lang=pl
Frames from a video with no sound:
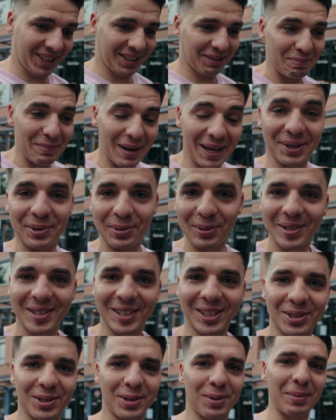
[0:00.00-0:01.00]

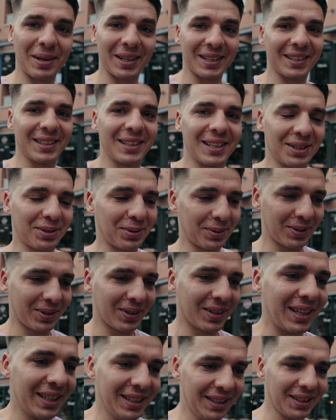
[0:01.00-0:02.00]
marudzę normalnie na tą
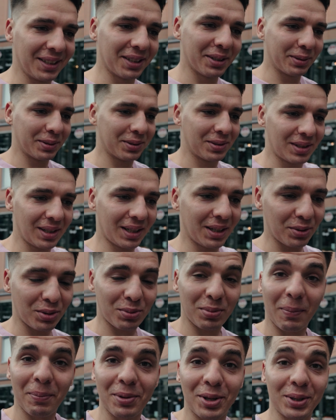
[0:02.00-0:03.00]
Holandię już, ale
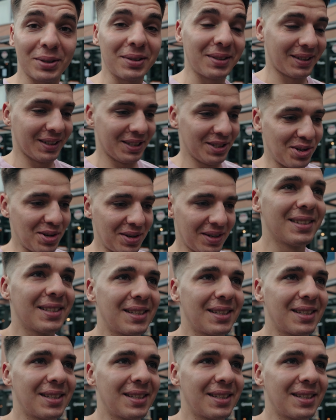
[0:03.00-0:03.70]
już mam dosyć,